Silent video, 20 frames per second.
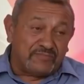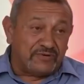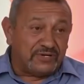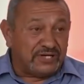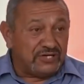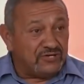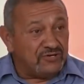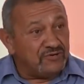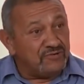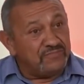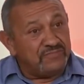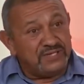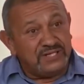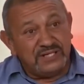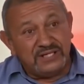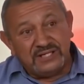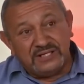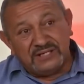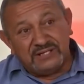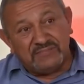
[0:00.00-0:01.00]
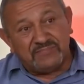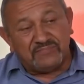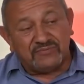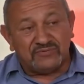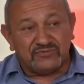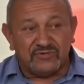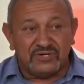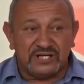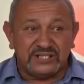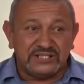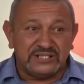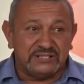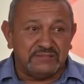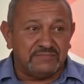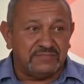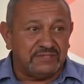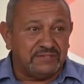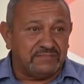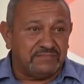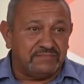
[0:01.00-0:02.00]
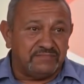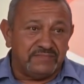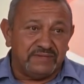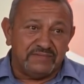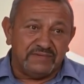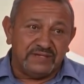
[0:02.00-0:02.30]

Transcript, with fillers: porque yo mi, pues ahora sí, mi, mi